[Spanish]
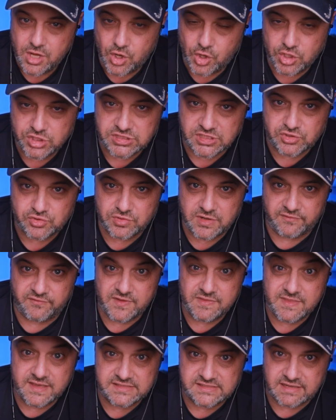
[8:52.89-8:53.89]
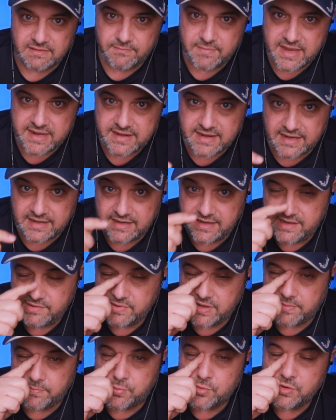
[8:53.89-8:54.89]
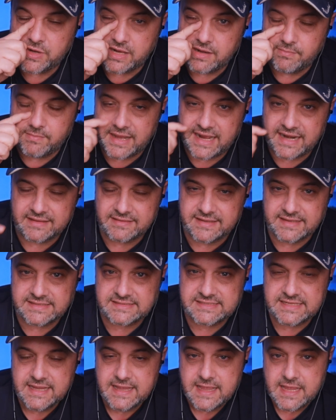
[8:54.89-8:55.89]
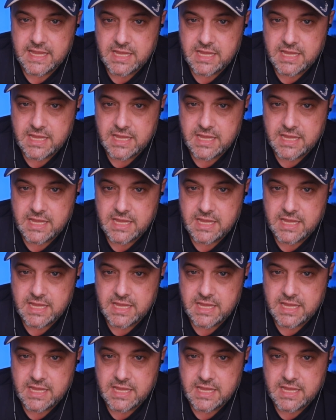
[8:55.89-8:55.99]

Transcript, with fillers: o una fin de semana, Liverpool el martes,